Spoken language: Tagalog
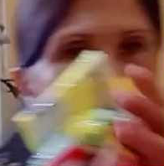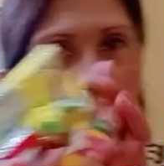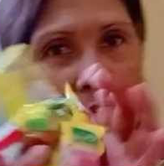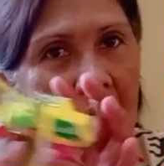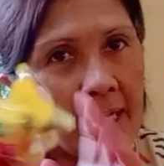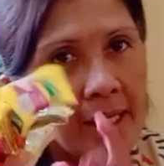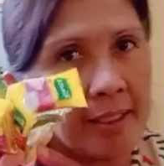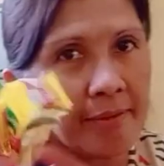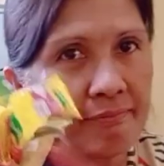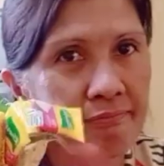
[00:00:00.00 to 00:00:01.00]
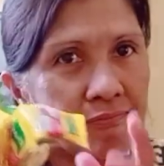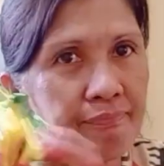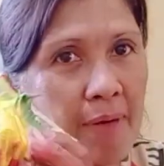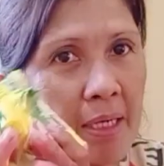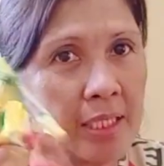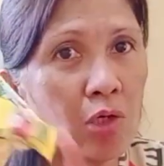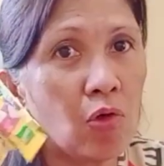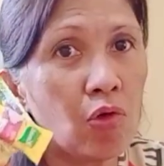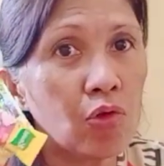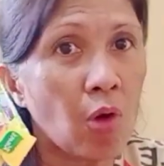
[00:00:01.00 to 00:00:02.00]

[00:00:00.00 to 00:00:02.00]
yung mga pang naluluto